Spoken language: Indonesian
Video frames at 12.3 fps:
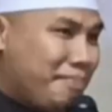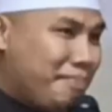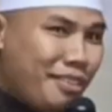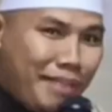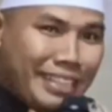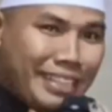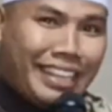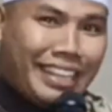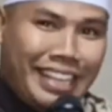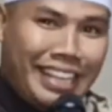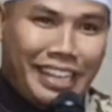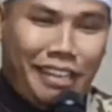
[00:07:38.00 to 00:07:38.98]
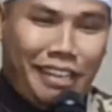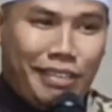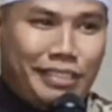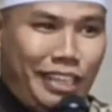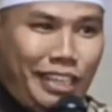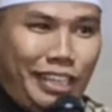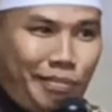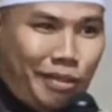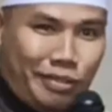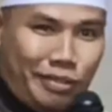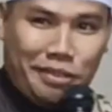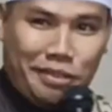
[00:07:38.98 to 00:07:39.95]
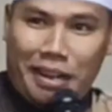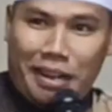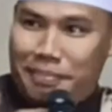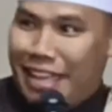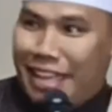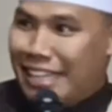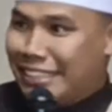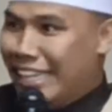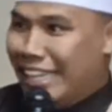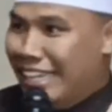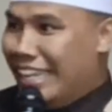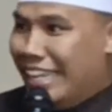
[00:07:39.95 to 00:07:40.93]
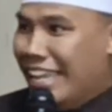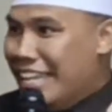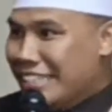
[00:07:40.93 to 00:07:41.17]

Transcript: full banyak yang request ini mah udah luar biasa ini.